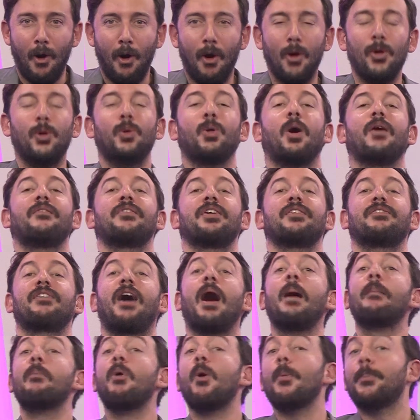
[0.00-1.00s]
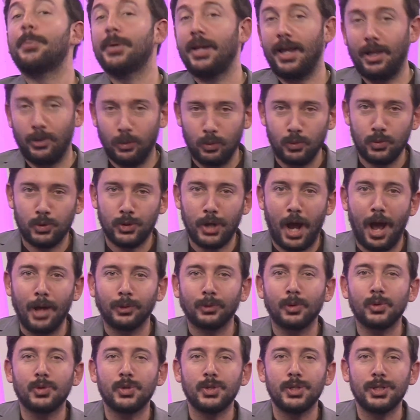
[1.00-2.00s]
Lo avevamo
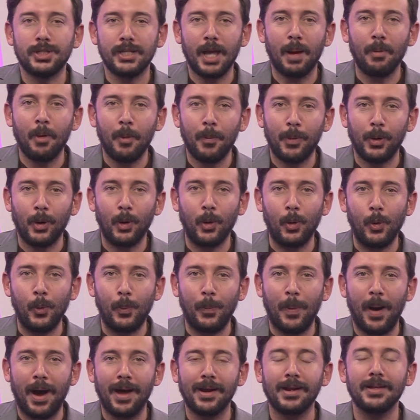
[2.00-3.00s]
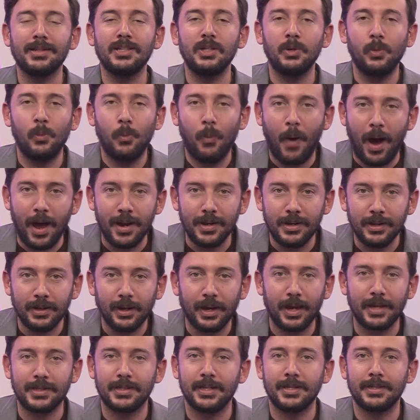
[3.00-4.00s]
preannunciato, ci stiamo per occupare di
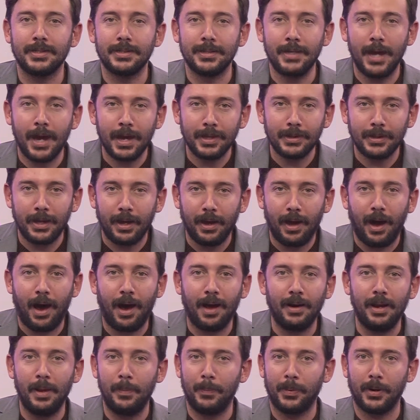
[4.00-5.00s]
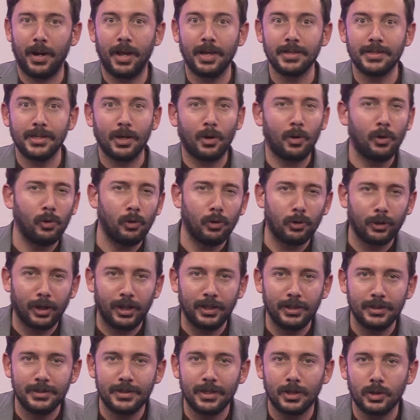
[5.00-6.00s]
wedding e se siete alle prese con
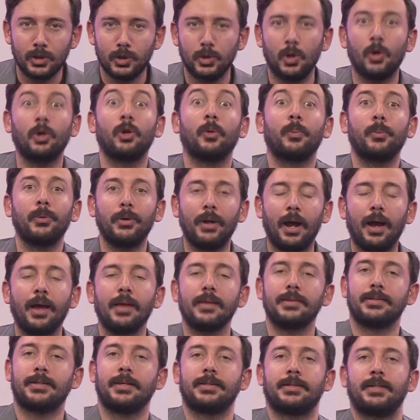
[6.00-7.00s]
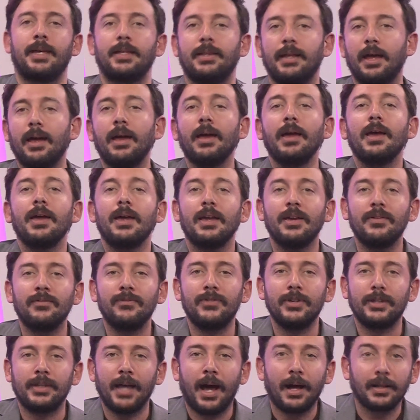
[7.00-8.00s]
l'organizzazione oppure se siete
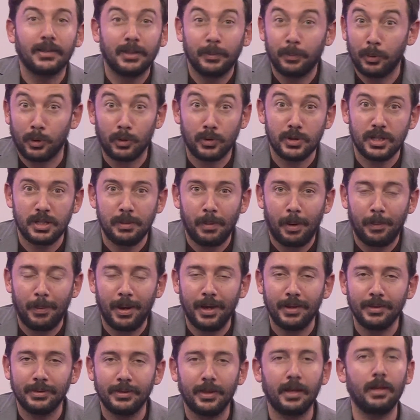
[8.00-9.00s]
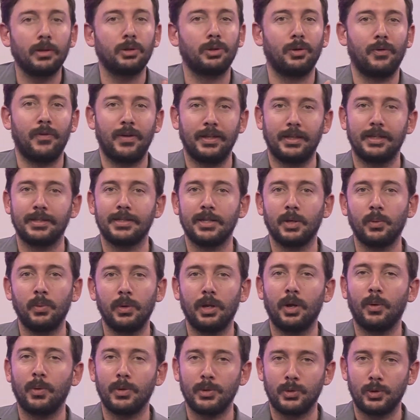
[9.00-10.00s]
invitati prossimamente dovete
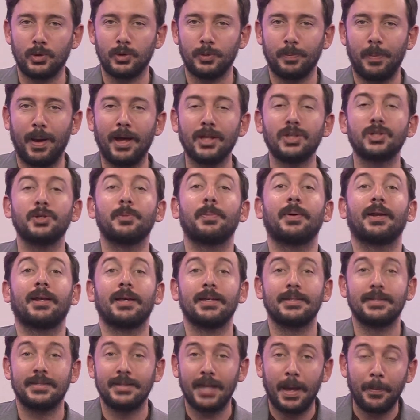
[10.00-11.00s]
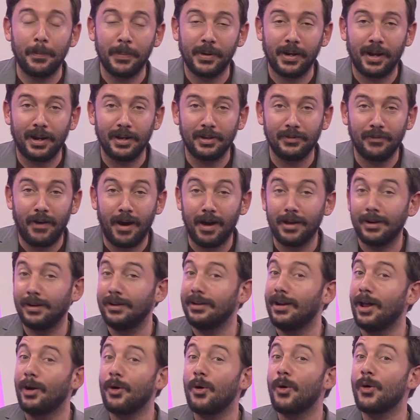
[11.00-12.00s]
seguire questo spazio perché sta per arrivare
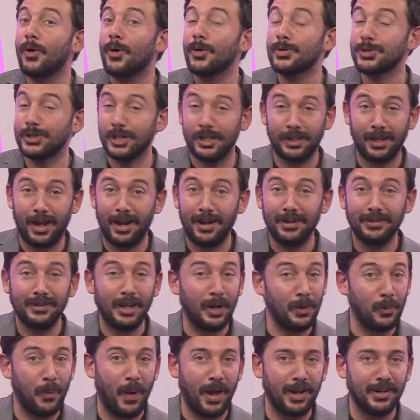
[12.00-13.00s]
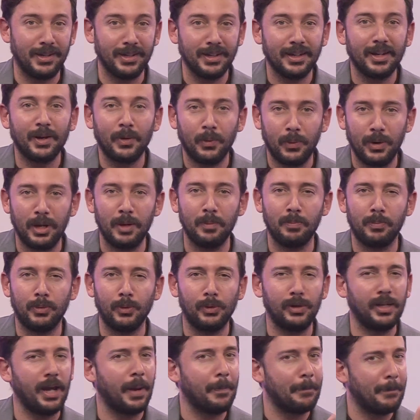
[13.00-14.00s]
la Coco Chanel del wedding qui in
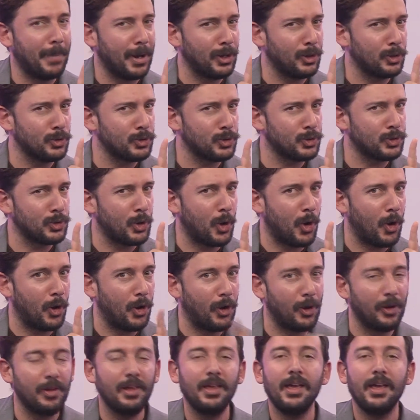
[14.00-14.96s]
Puglia. Ma non solo,